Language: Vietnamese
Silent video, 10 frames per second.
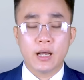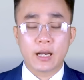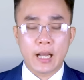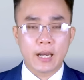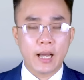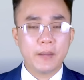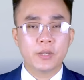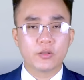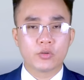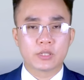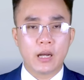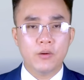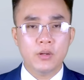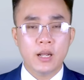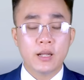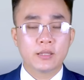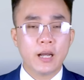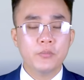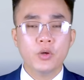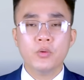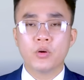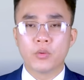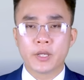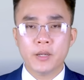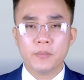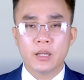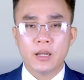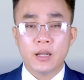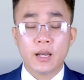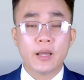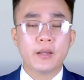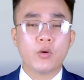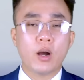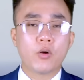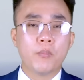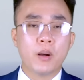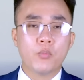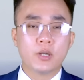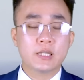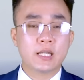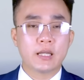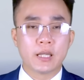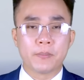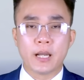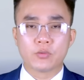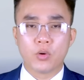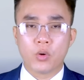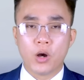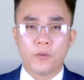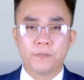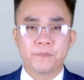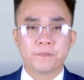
đàn áp Kitô giáo, tham nhũng khủng khiếp là hệ quả của mong muốn gia nhập NATO của ông.